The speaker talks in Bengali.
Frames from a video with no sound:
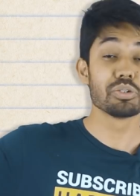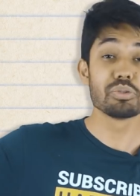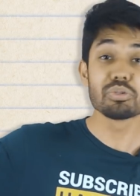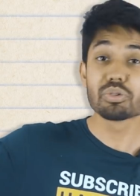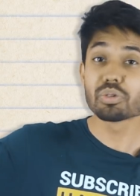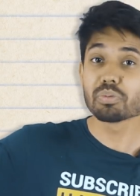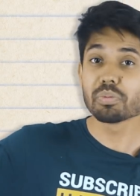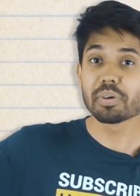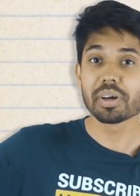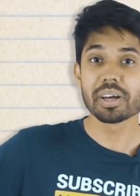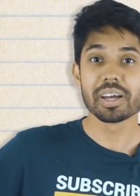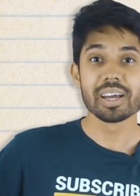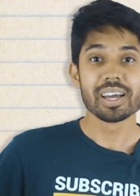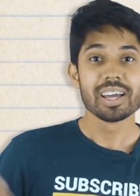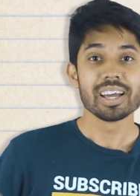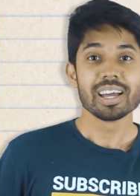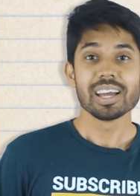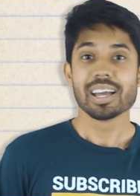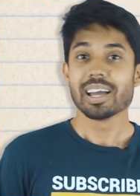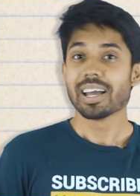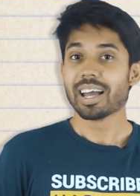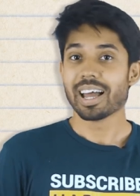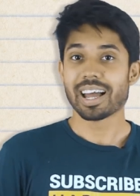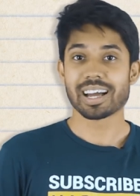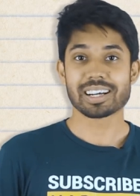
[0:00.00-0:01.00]
ইউটিউবে
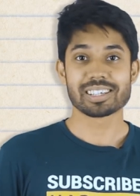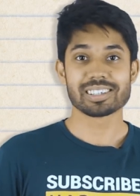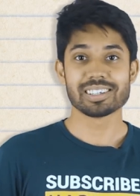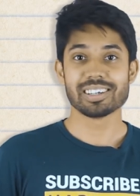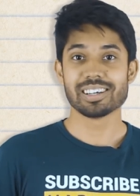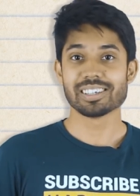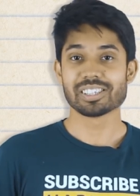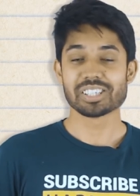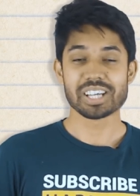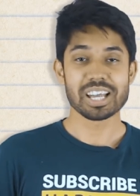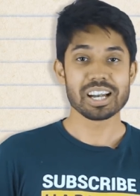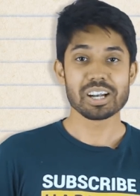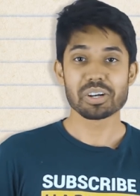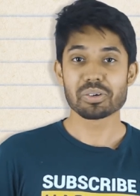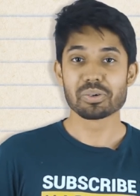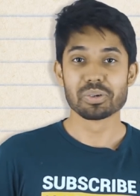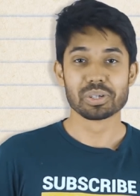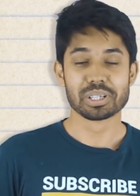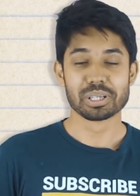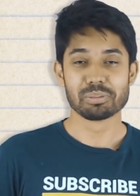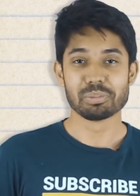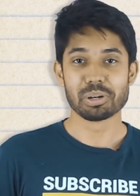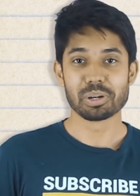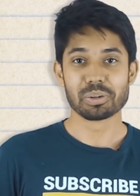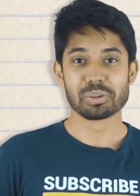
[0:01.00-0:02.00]
একটা চ্যানেল
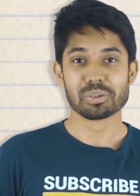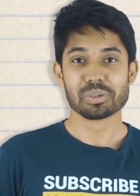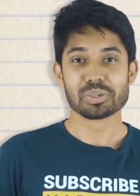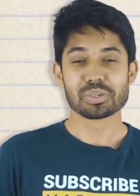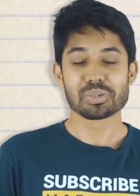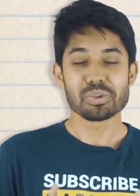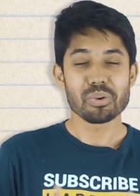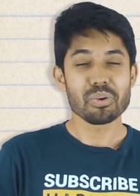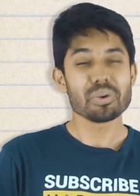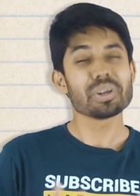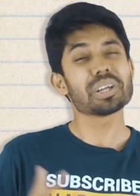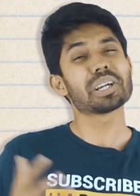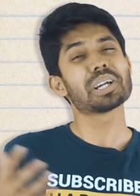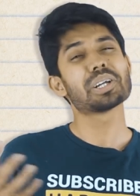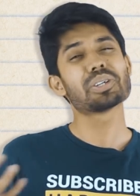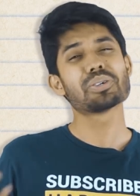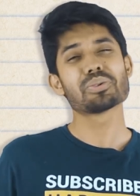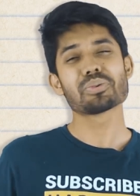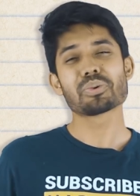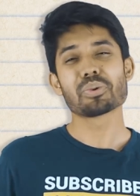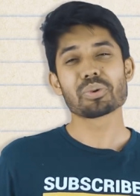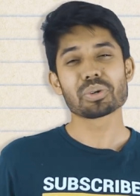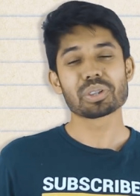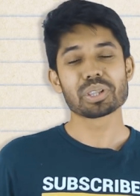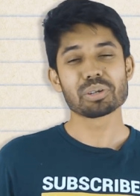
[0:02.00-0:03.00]
খুলতে পারো সো অনেক কিছু
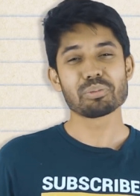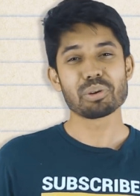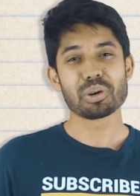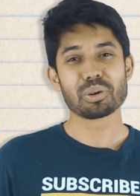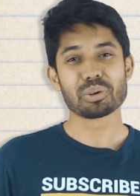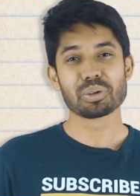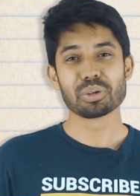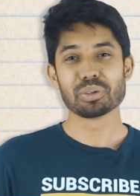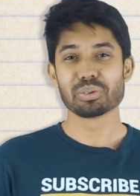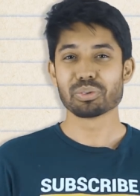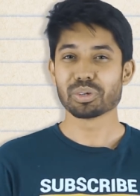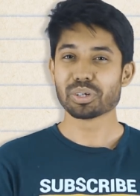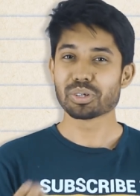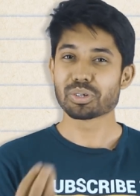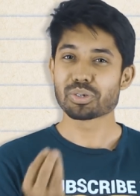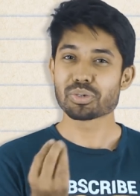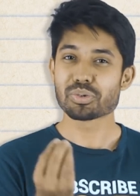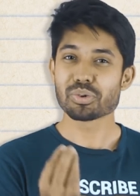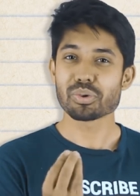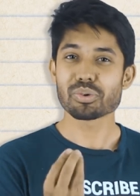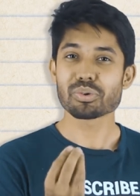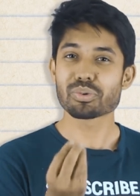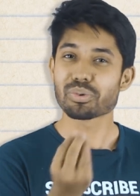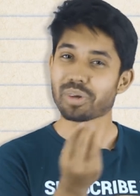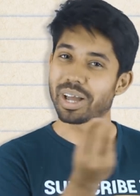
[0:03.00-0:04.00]
করতে পারো কিন্তু এই
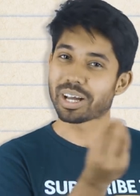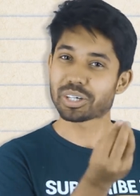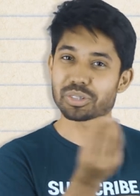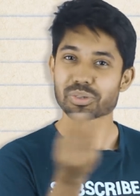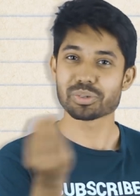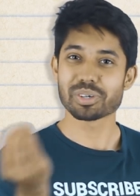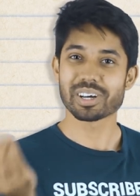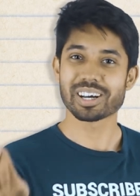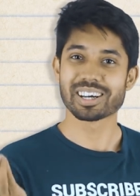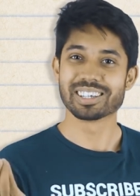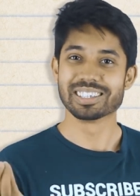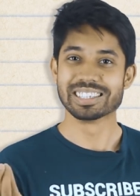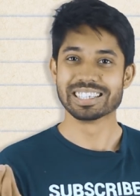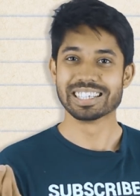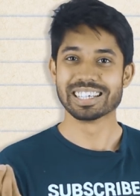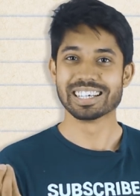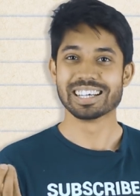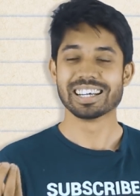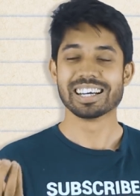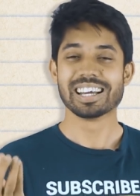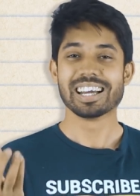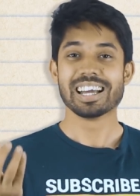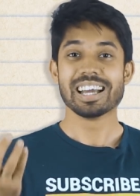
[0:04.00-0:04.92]
ছোট্ট একশো টাকা দিয়ে